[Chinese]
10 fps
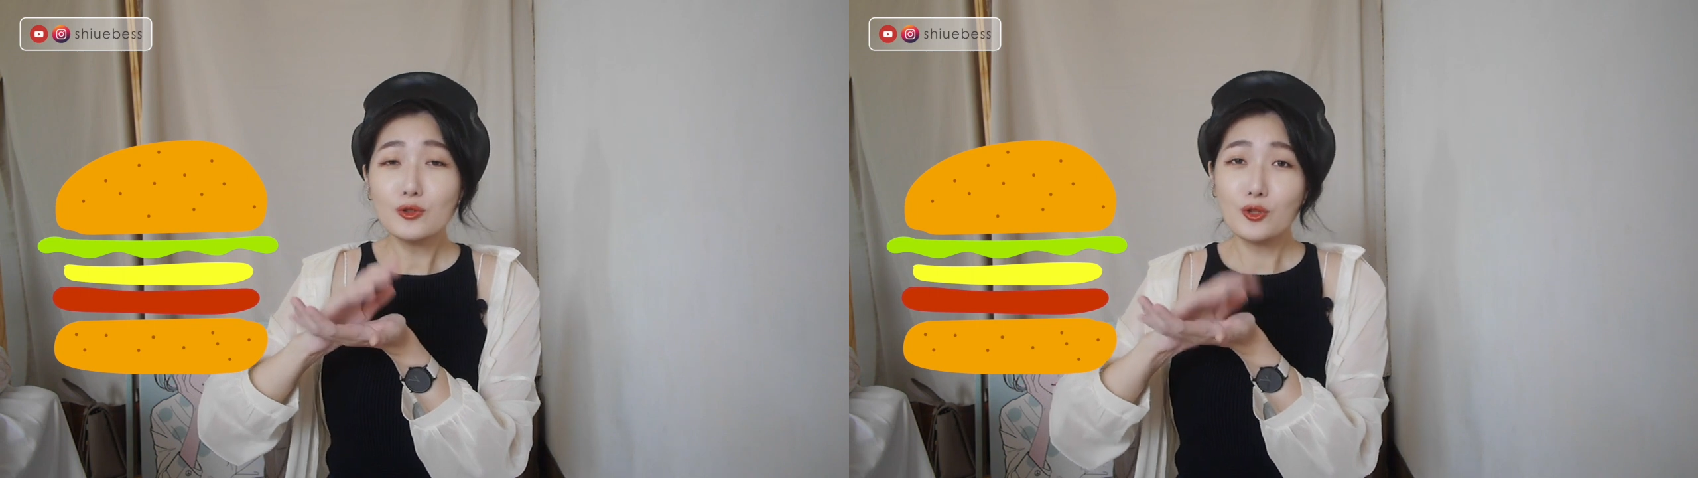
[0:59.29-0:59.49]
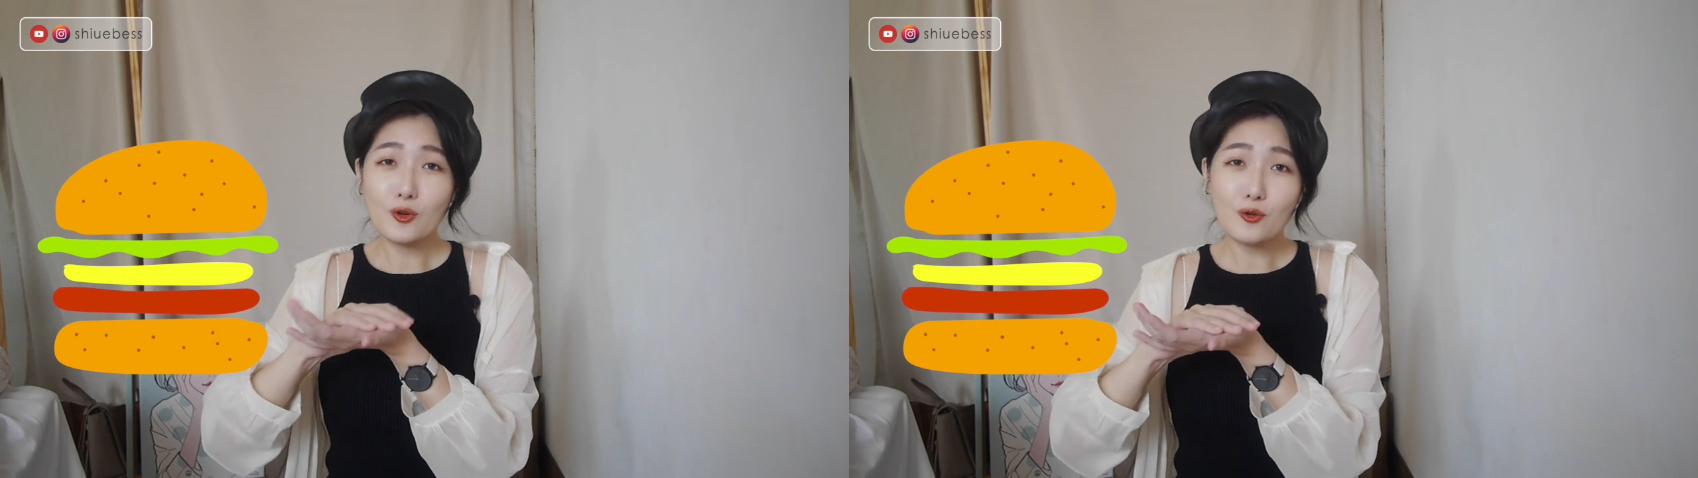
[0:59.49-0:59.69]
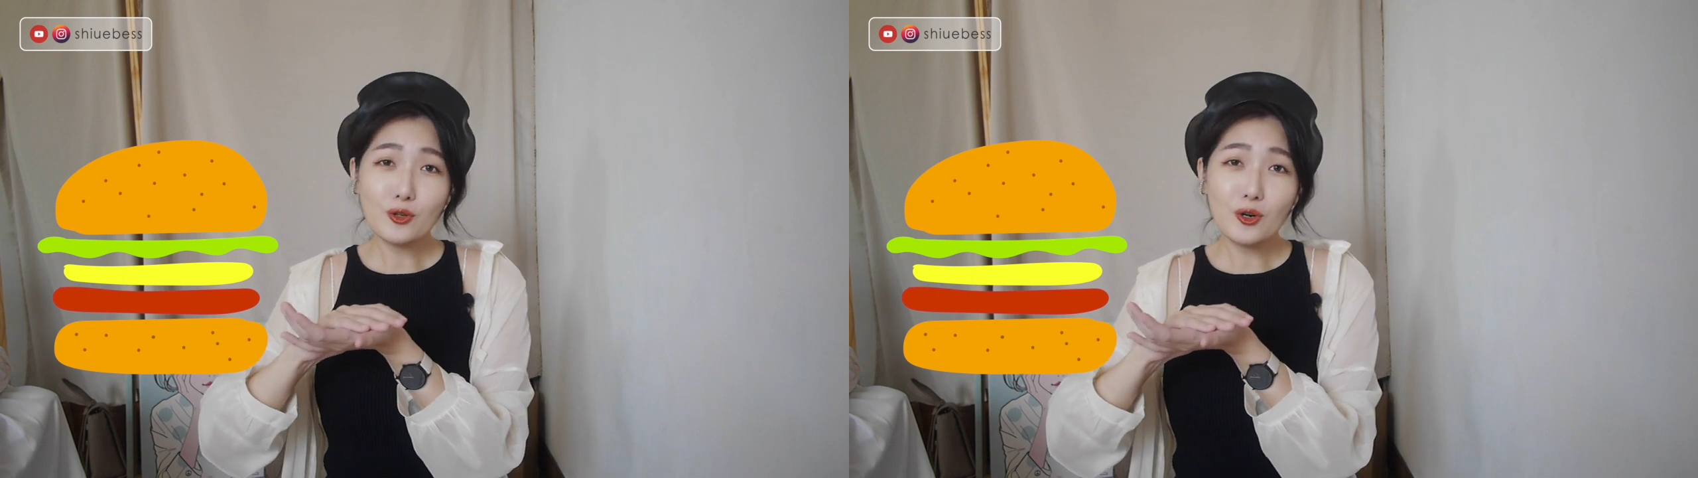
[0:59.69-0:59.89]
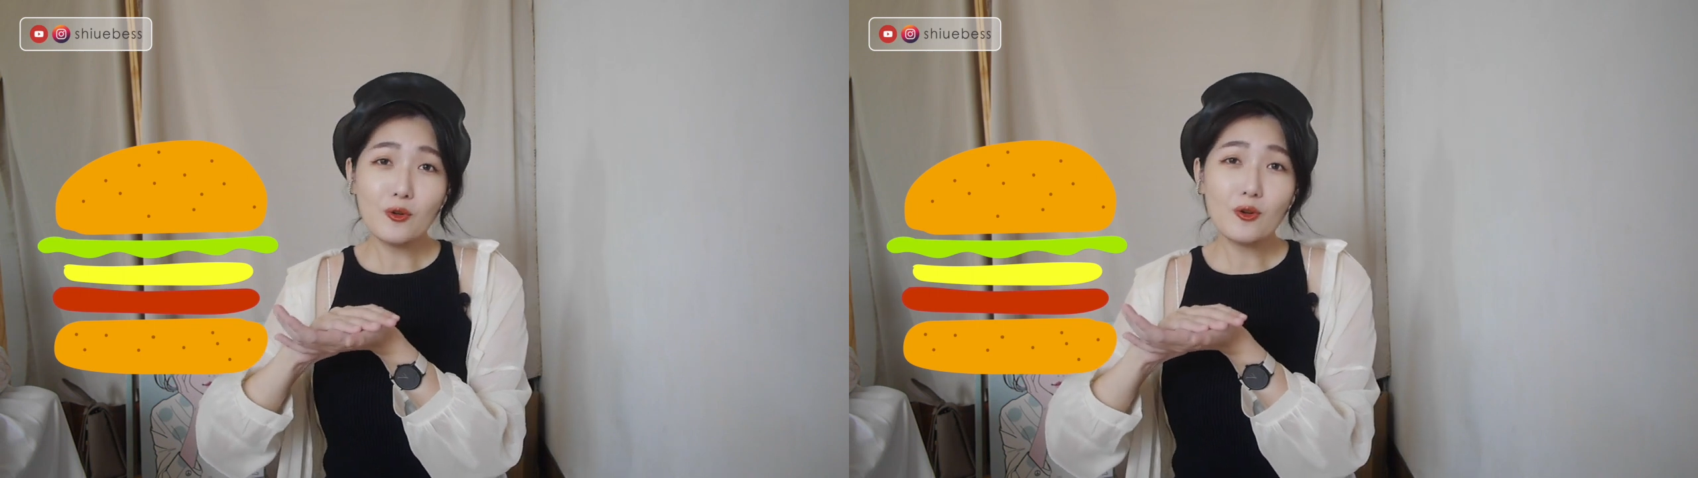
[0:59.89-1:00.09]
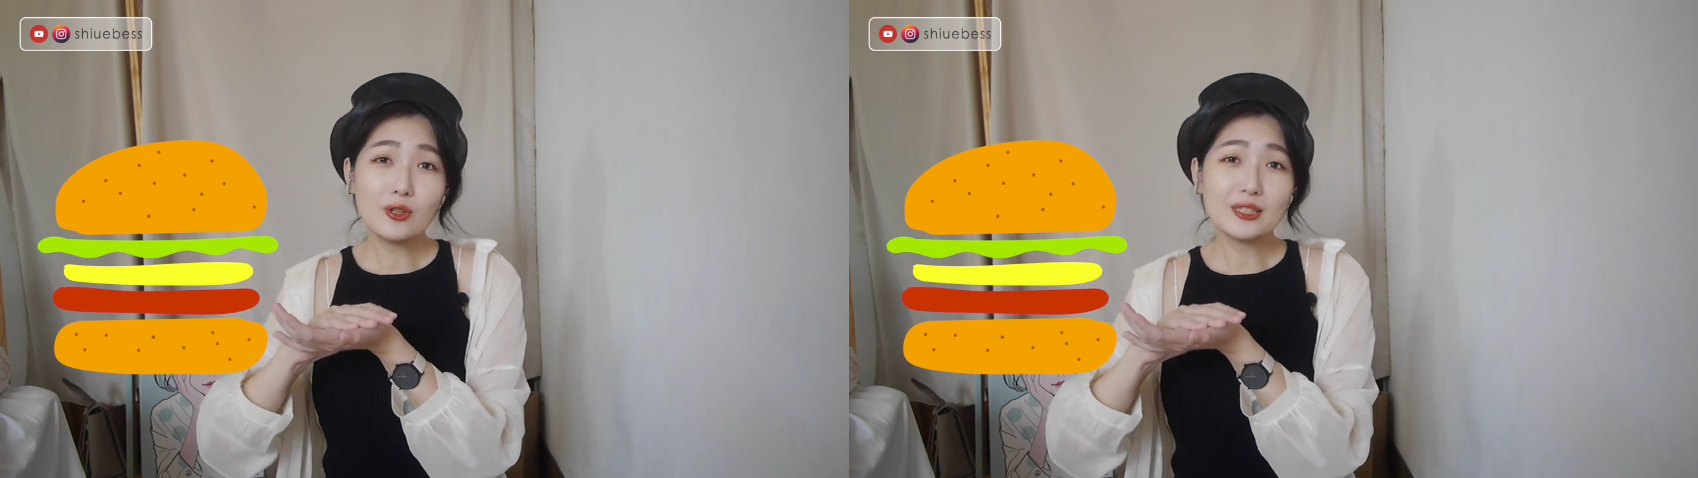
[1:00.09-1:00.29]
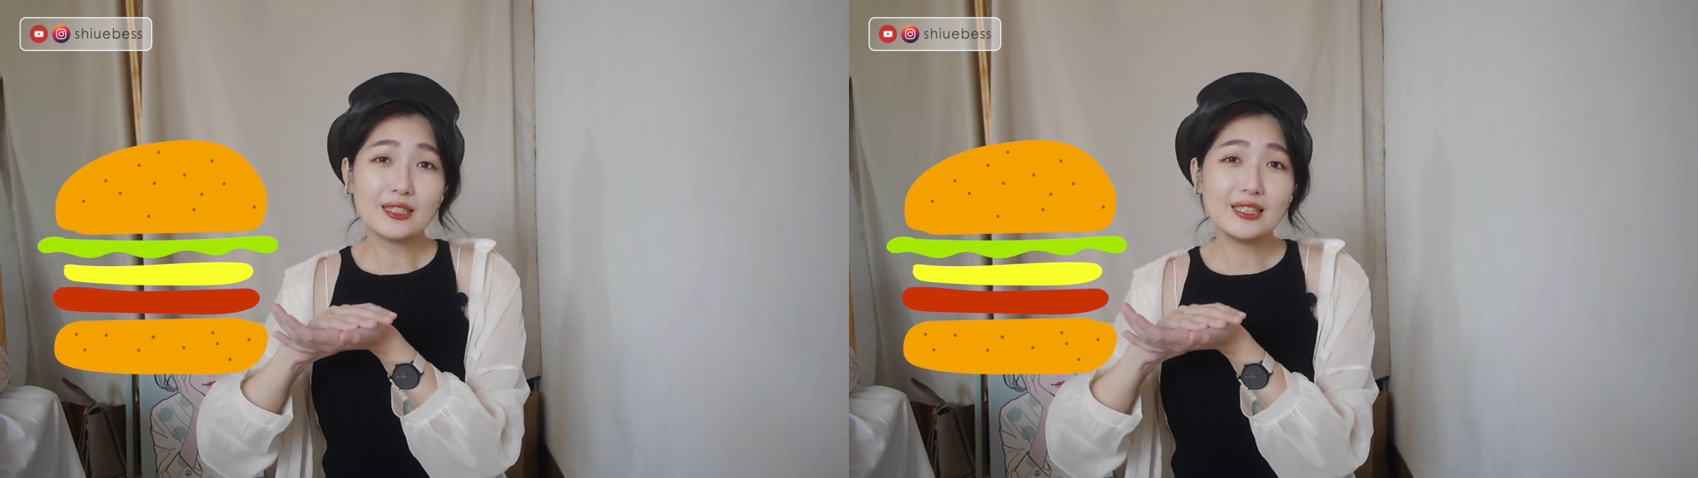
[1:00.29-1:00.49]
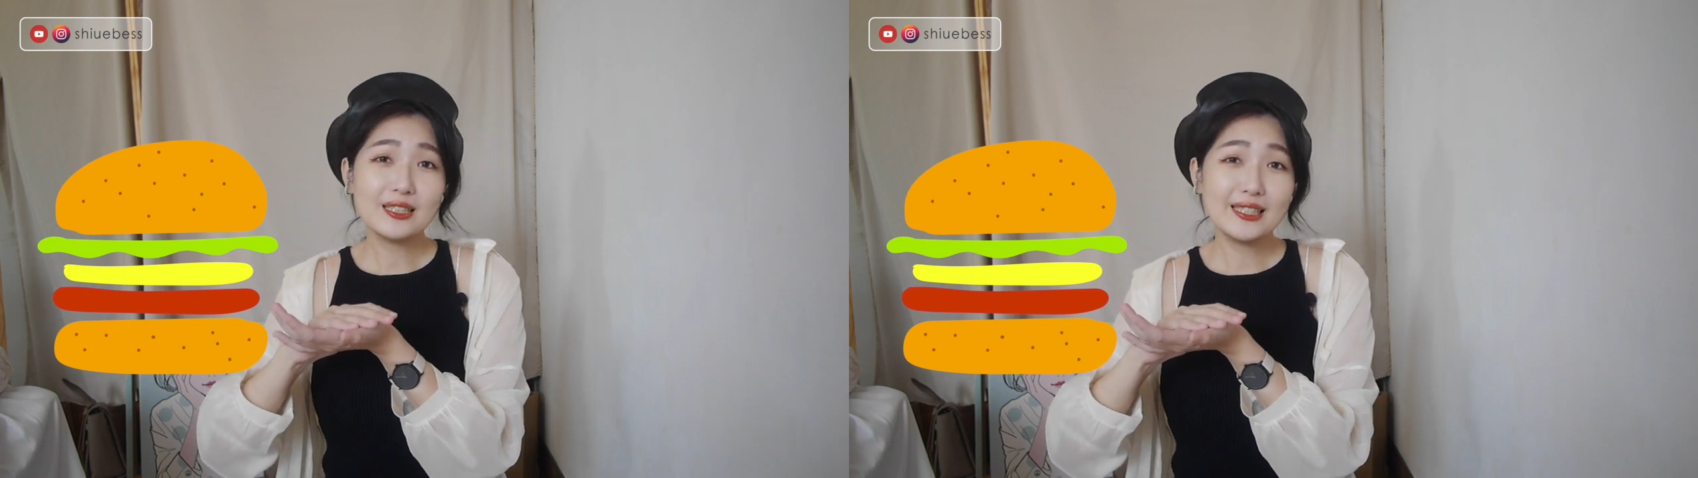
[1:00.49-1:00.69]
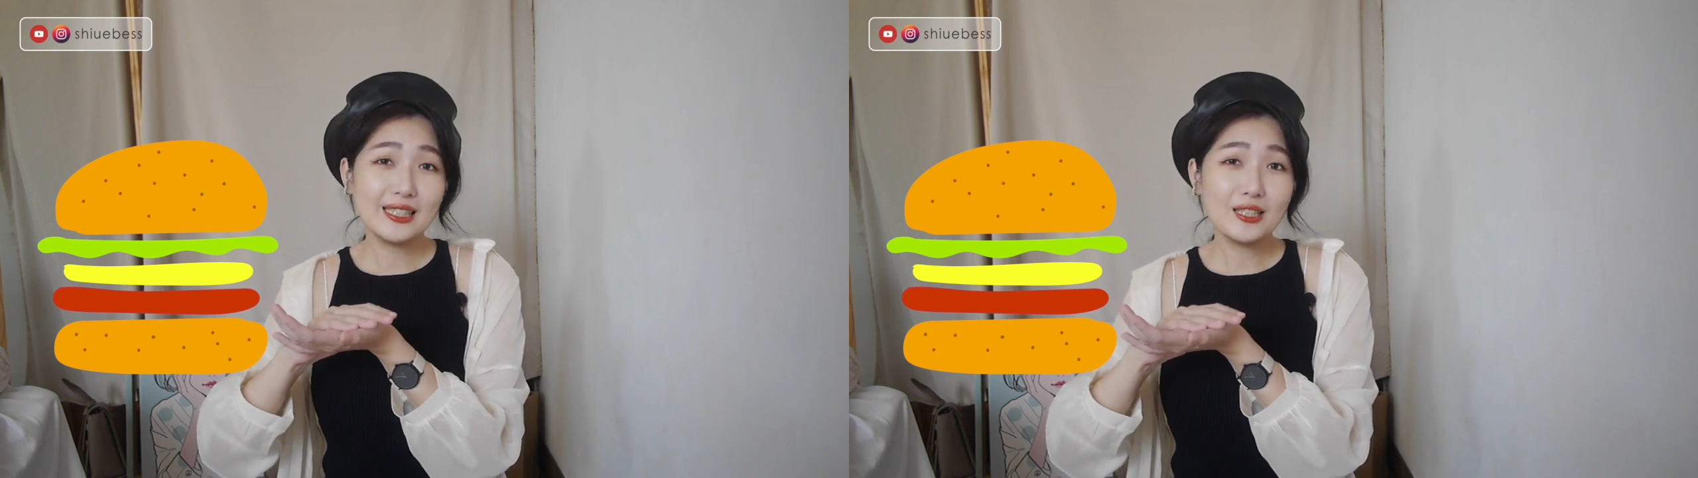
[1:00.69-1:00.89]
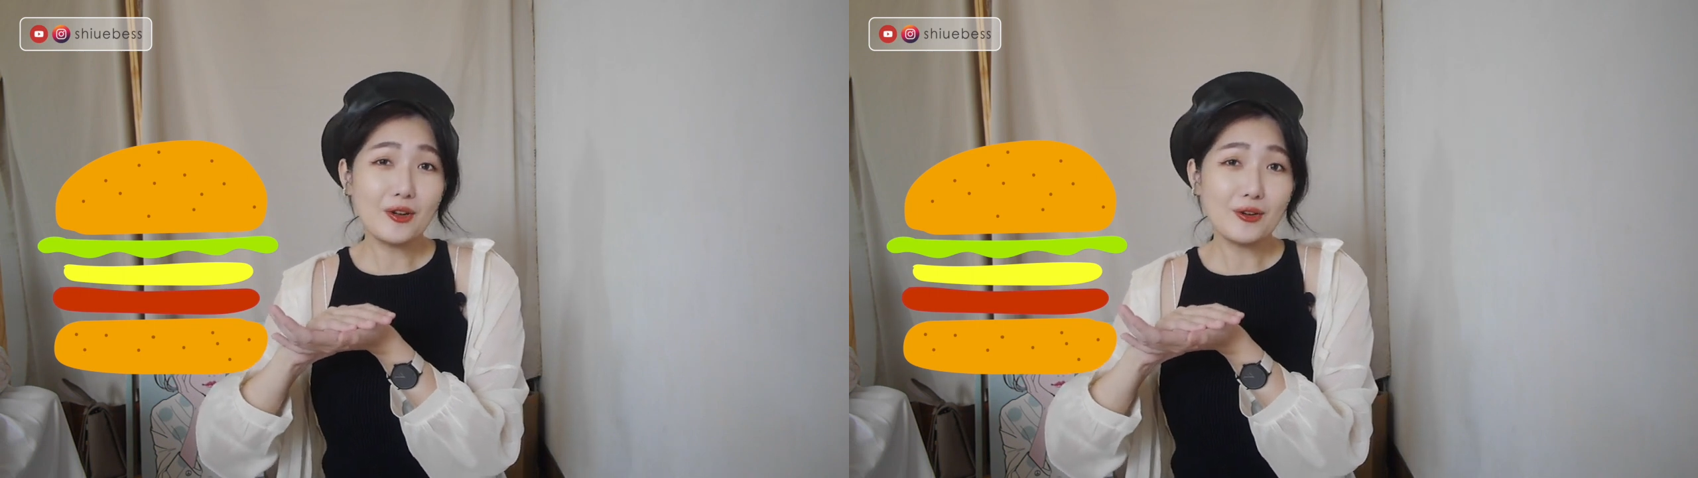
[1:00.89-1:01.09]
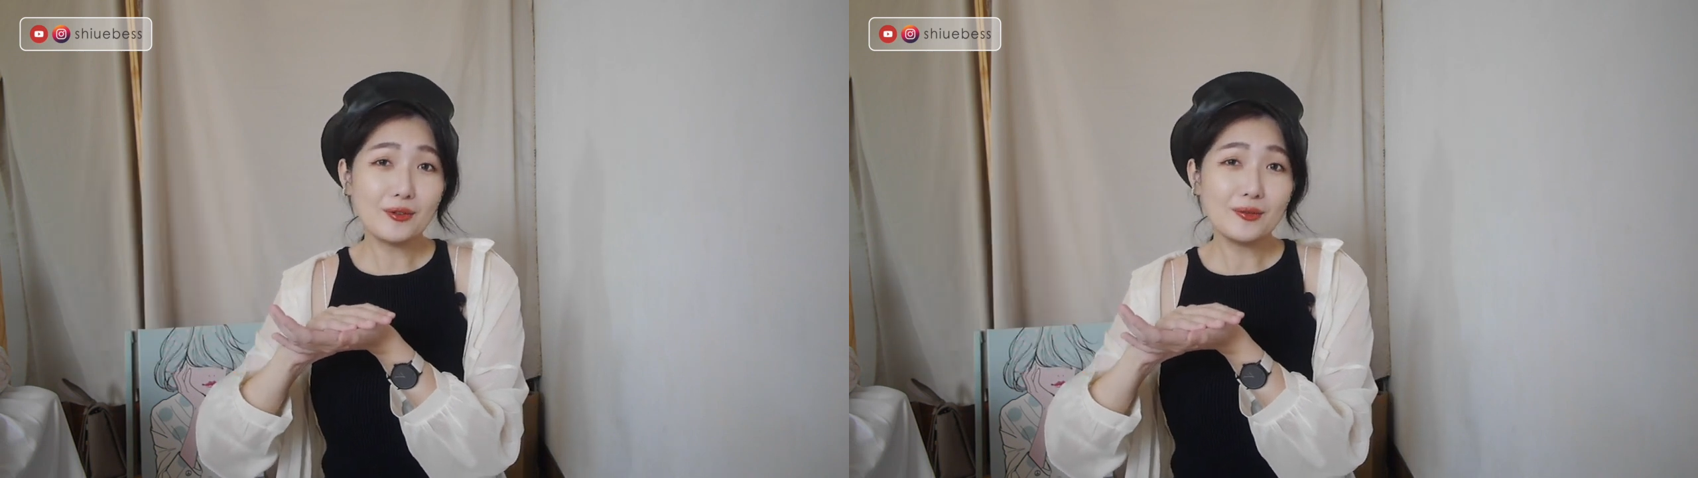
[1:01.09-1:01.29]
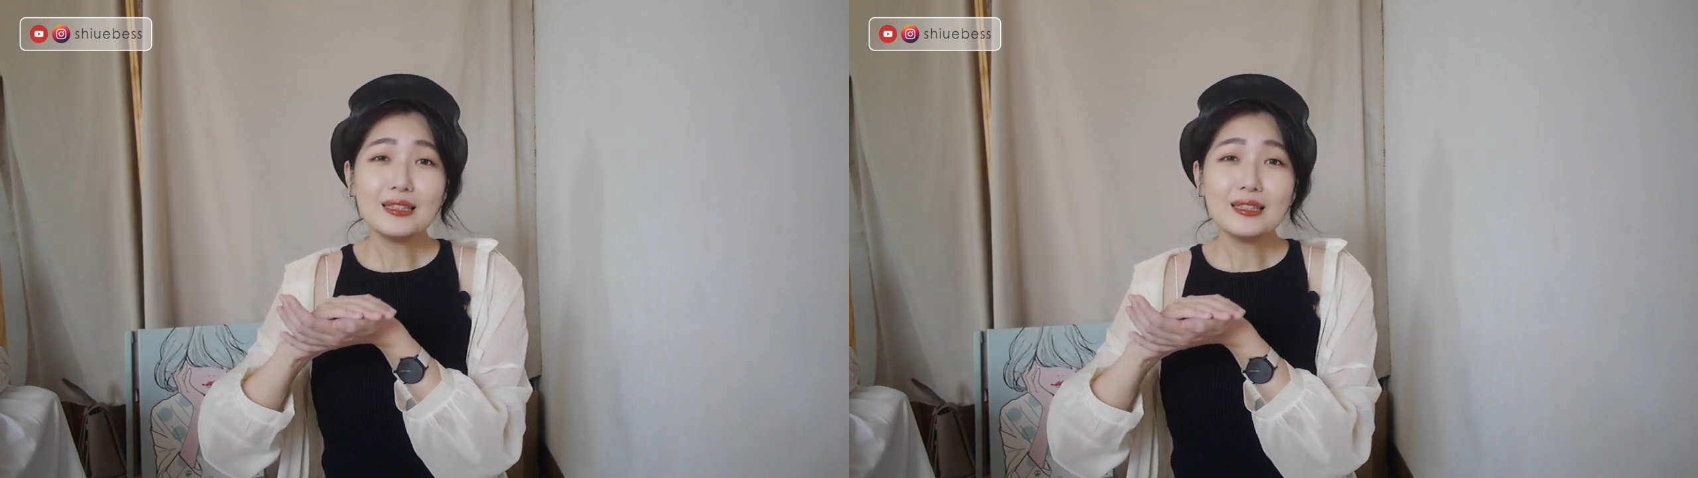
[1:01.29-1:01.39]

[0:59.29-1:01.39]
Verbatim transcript: 牛肉或者是鸡肉。